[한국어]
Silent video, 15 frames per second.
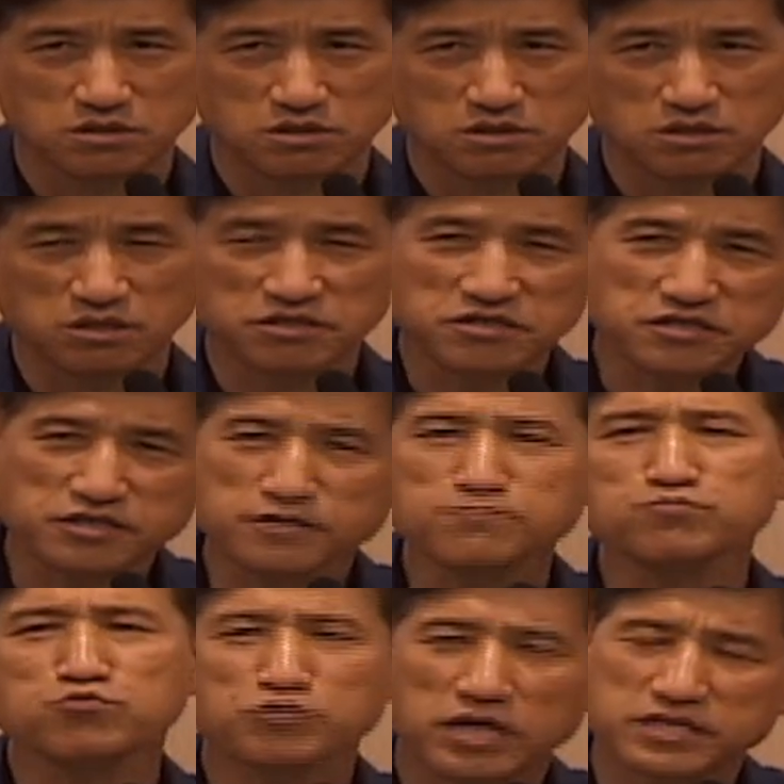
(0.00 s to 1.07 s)
어느
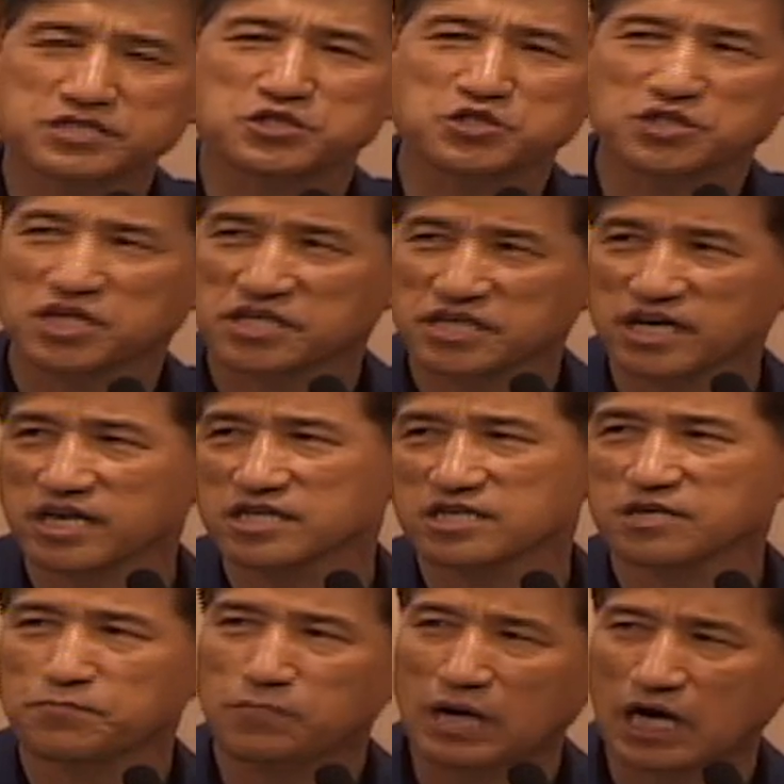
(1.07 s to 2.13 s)
인물의 시대에 이
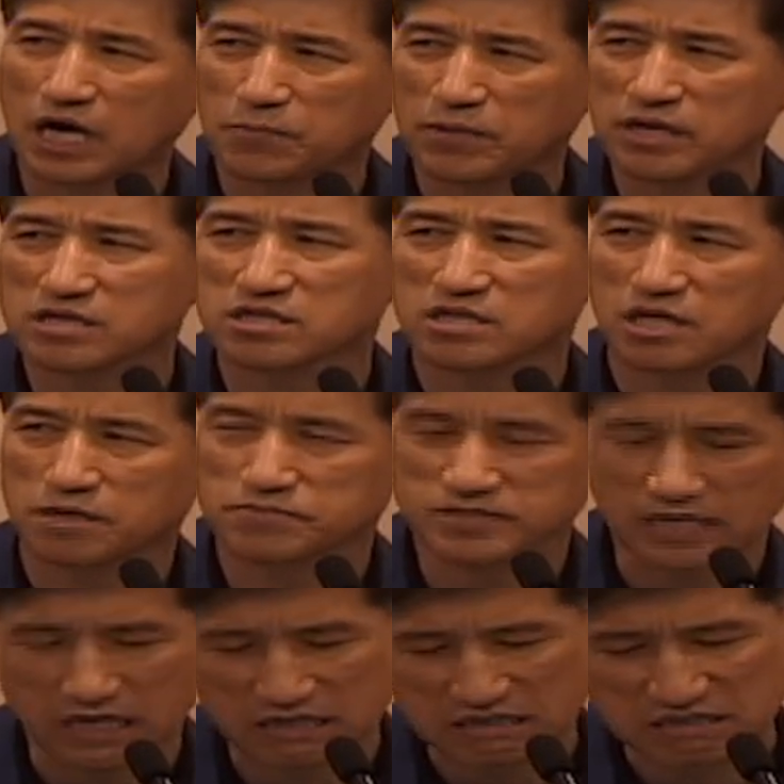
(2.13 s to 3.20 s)
바벨탑
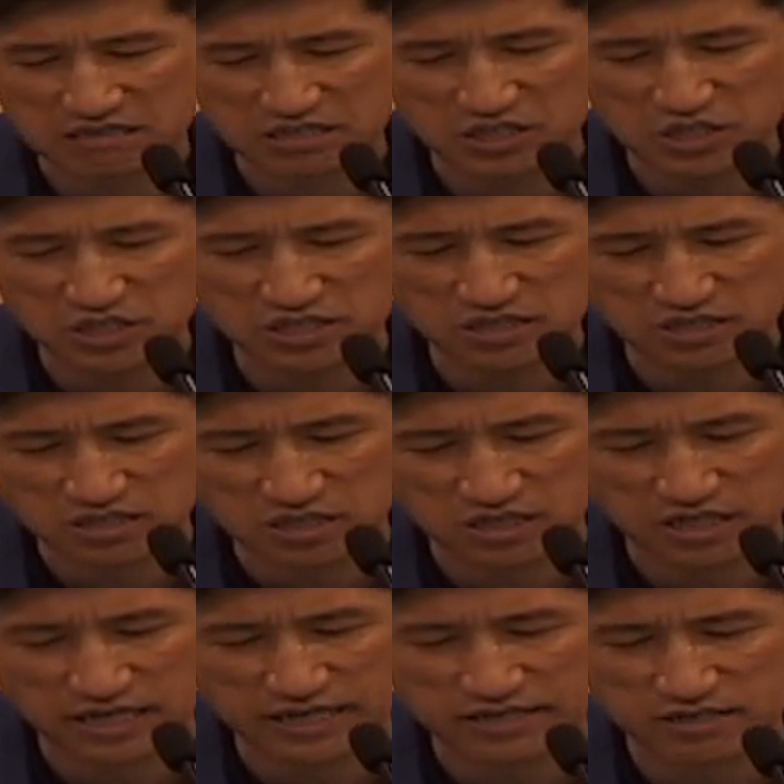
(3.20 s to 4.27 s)
사건이
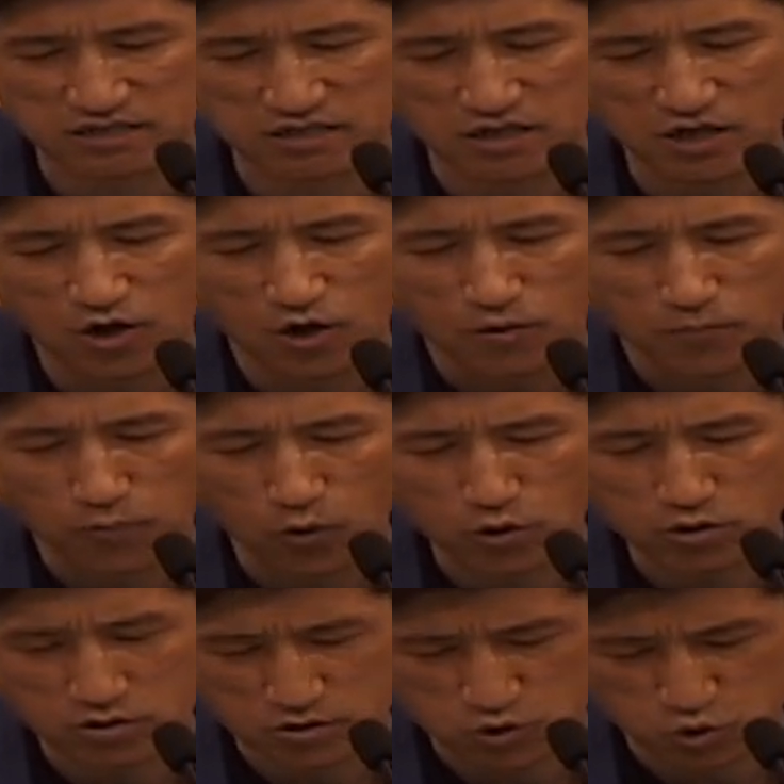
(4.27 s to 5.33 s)
있었는가를
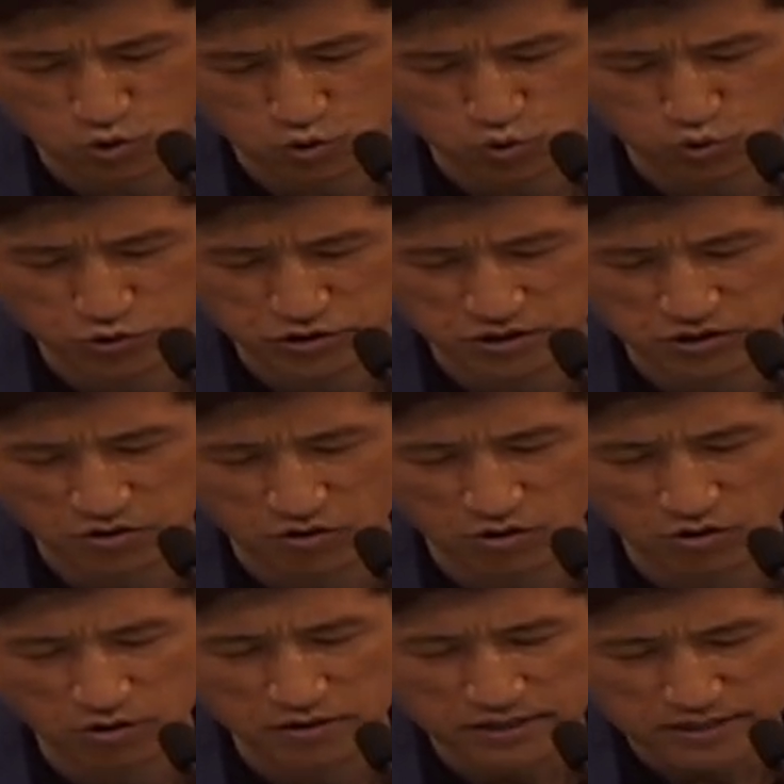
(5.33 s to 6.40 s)
보여주는
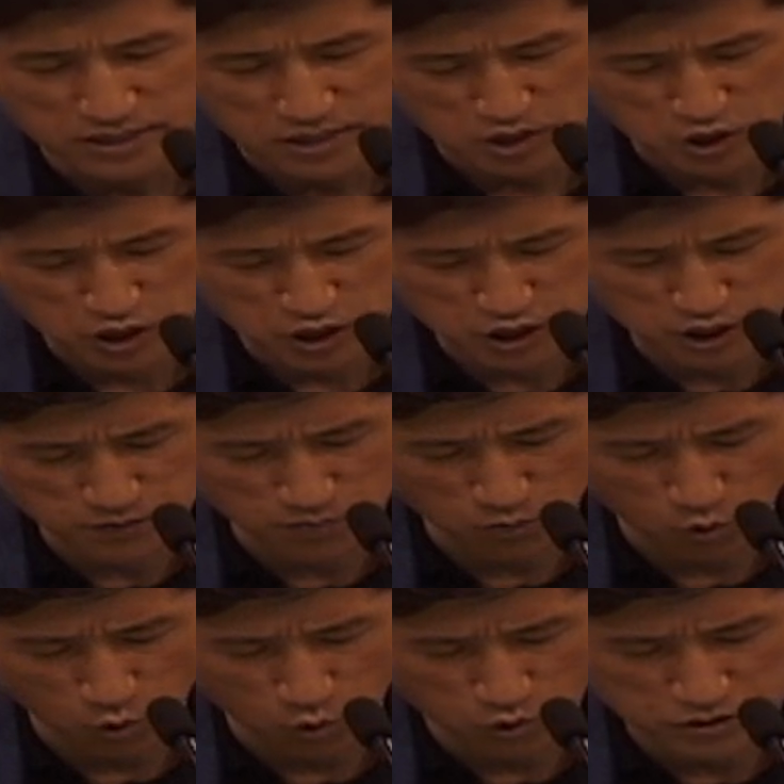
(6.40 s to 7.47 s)
구절이요.
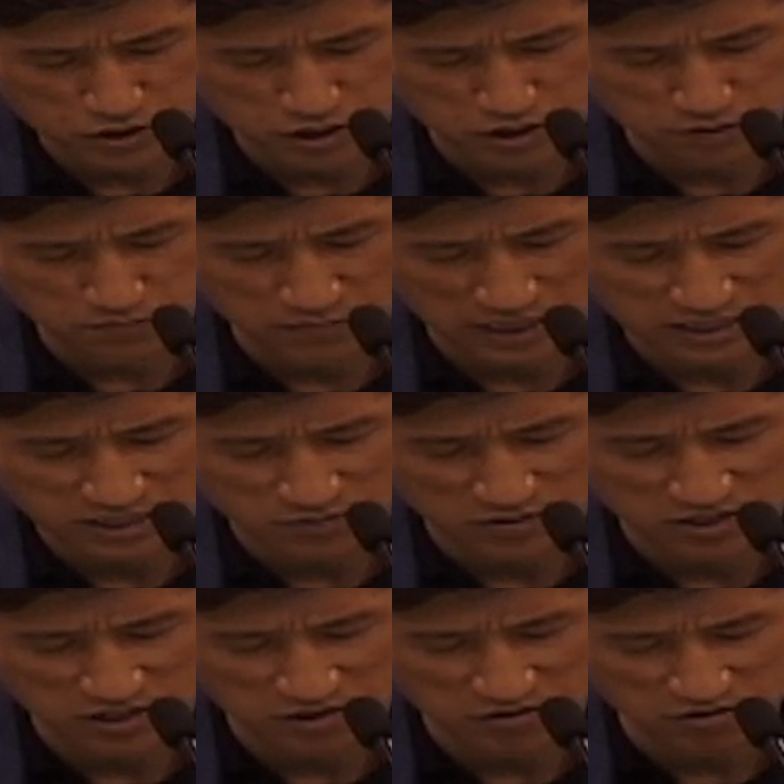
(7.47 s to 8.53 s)
25절
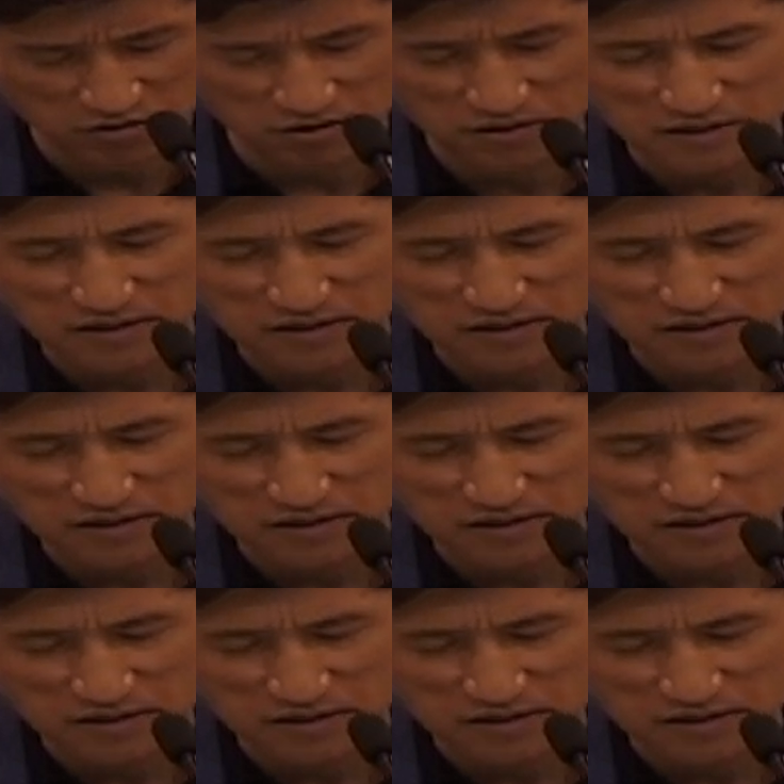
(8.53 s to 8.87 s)
말씀인데요.